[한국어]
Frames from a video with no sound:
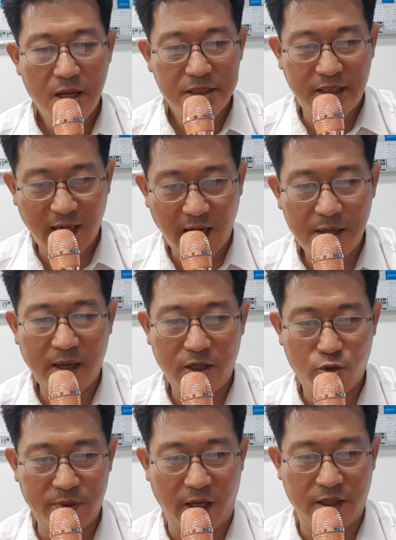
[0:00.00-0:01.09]
7할만
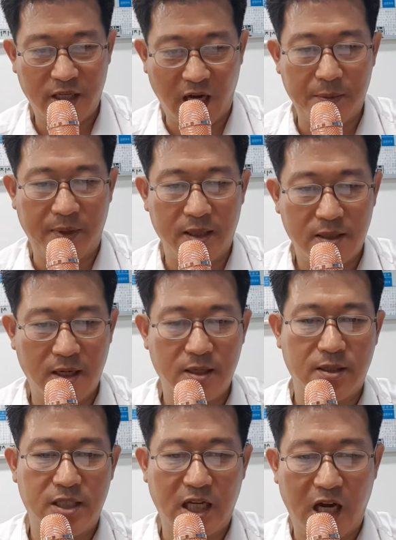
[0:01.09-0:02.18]
이루면 돼요 7할만
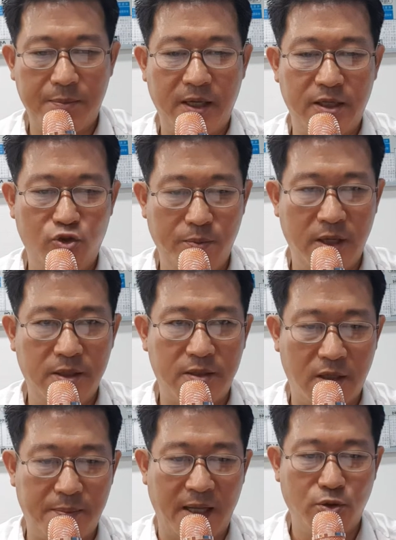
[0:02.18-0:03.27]
그래서 7할만
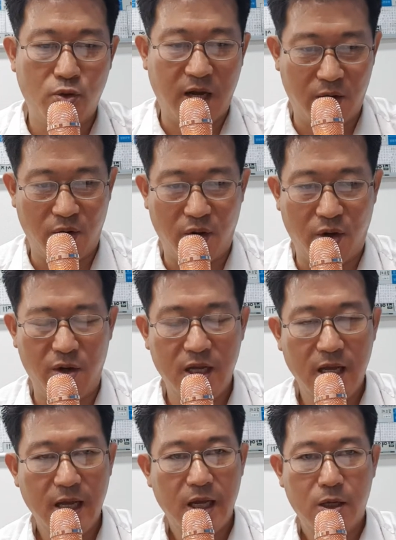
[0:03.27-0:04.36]
이루면서 만족하고
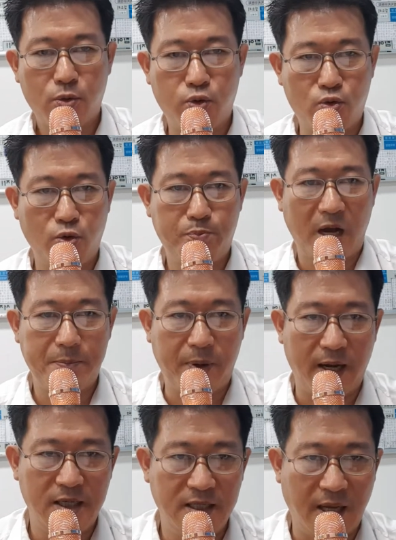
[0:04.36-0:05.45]

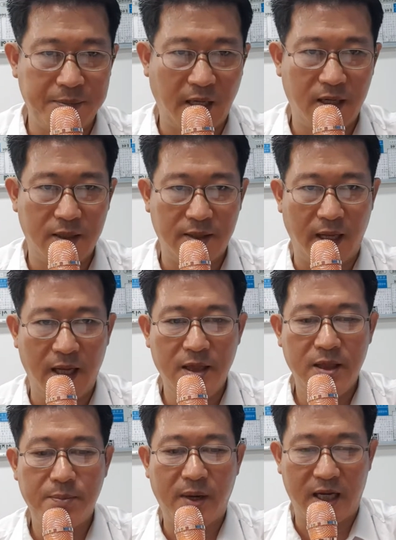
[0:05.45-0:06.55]
9988234 이것은
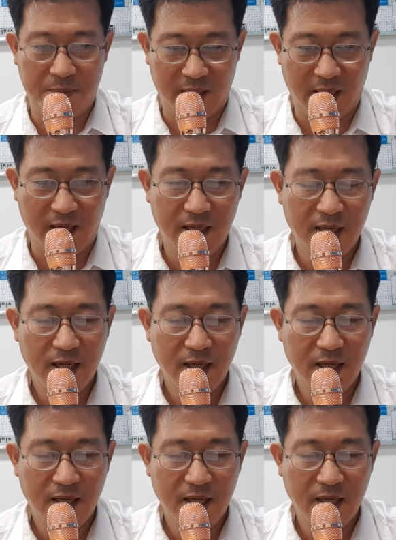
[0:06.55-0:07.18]
옛말입니다.